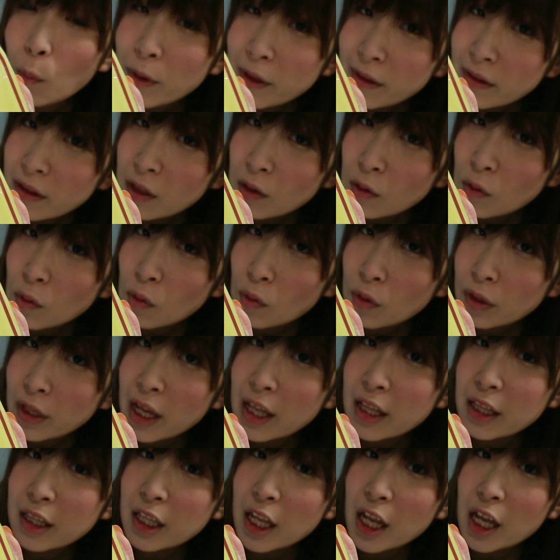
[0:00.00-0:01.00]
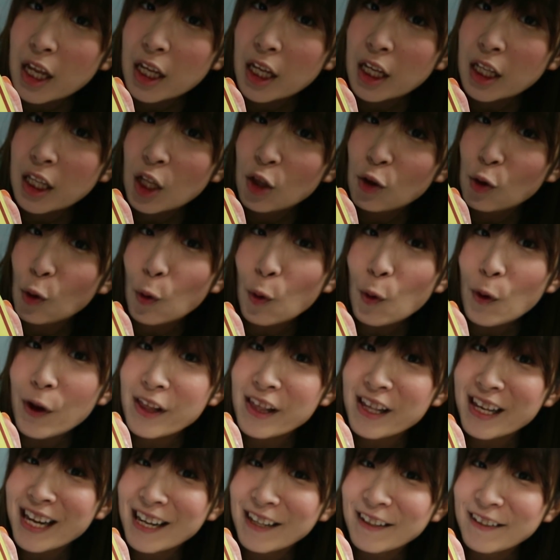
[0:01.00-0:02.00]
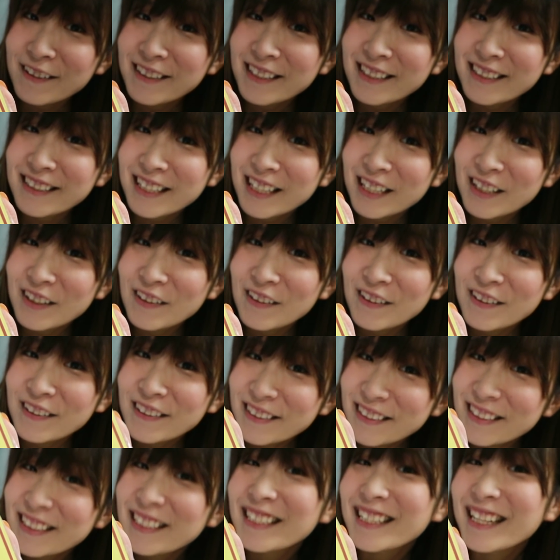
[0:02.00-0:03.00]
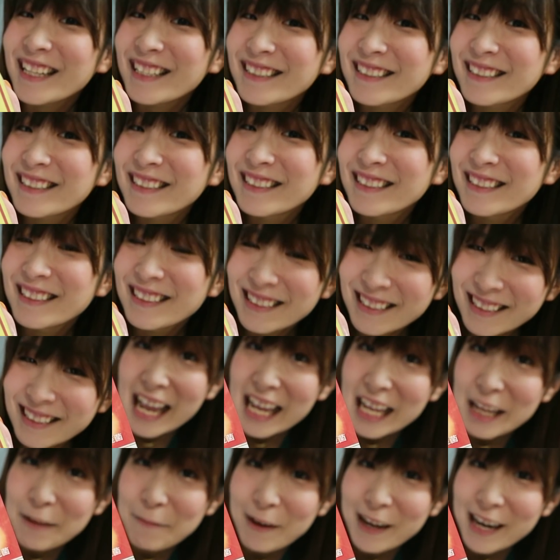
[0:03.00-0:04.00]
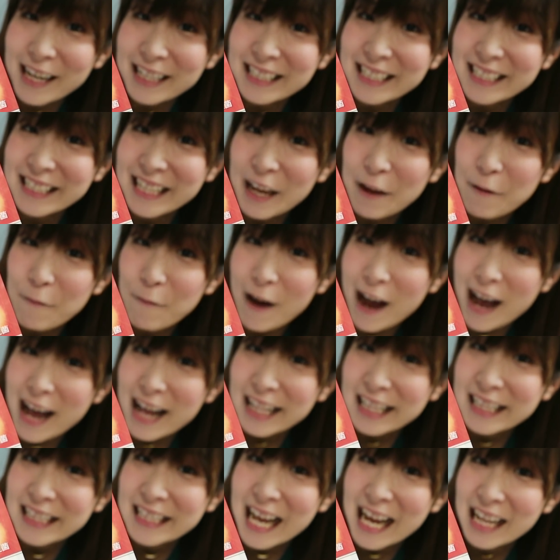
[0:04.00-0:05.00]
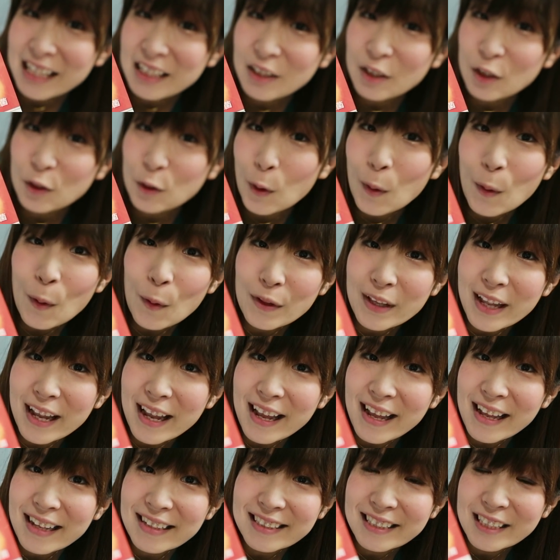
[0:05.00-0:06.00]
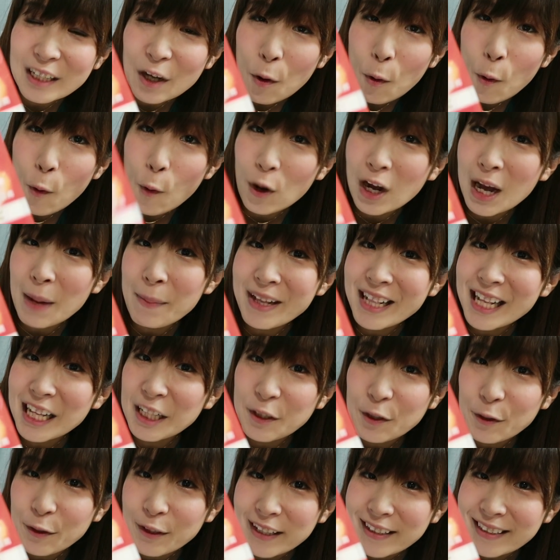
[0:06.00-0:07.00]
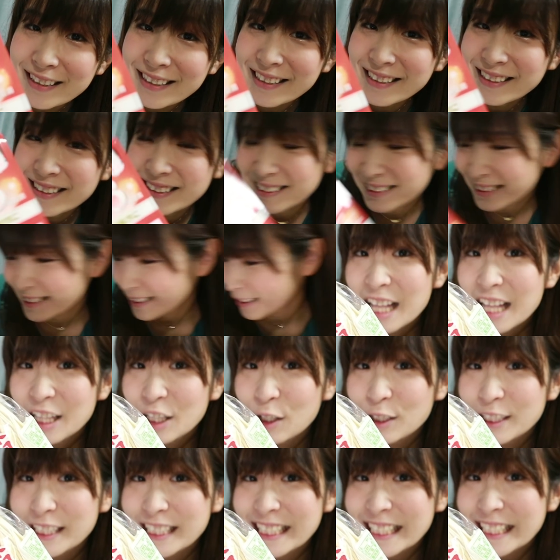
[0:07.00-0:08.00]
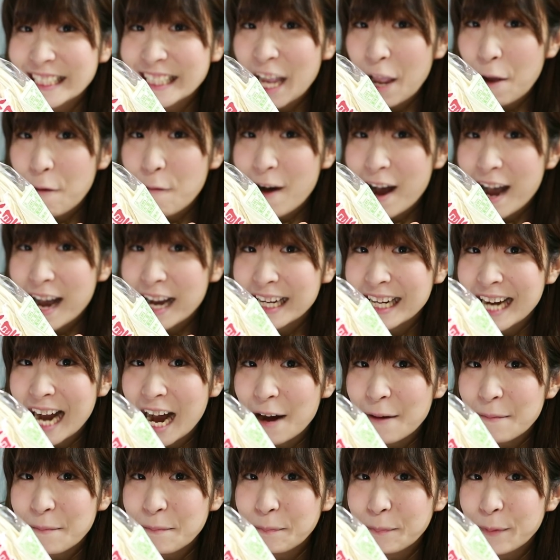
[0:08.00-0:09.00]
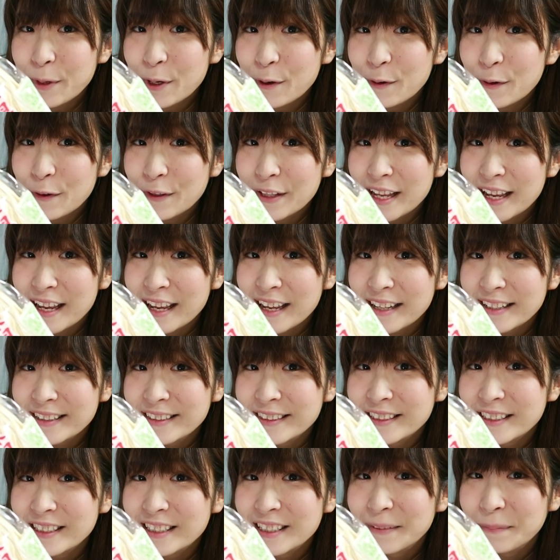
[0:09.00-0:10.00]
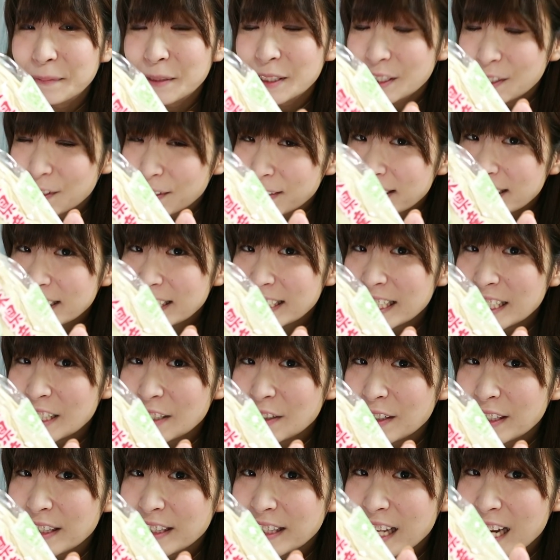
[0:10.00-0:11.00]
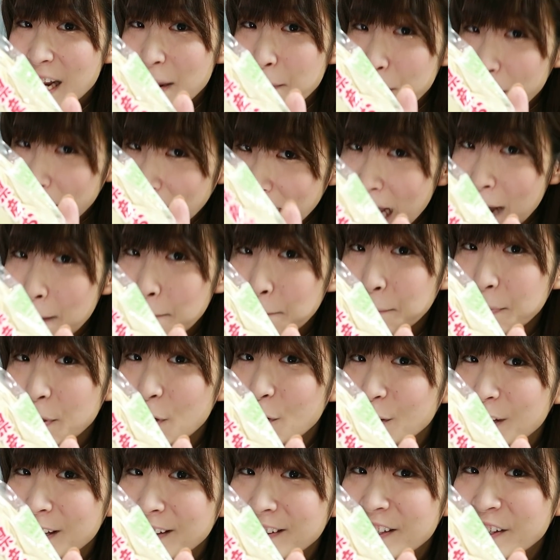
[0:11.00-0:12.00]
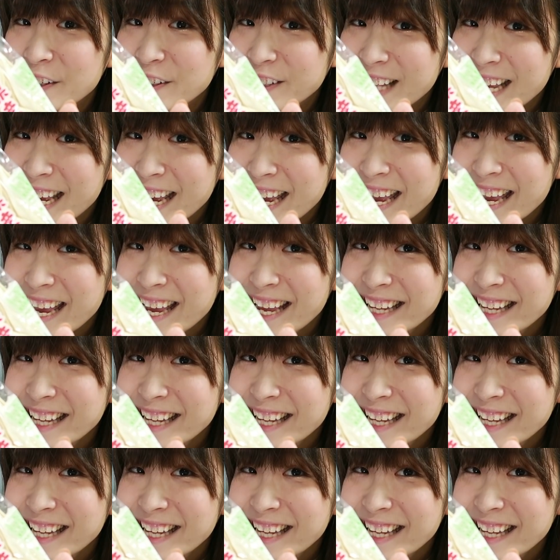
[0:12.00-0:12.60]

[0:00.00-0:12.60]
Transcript: お店の限定品でチョコ味があるんですけど、好きです。茨城県は納豆です。おかめ納豆です。栃木県はかんぴょうです。もう栃木といったらやっぱかんぴょうですよね。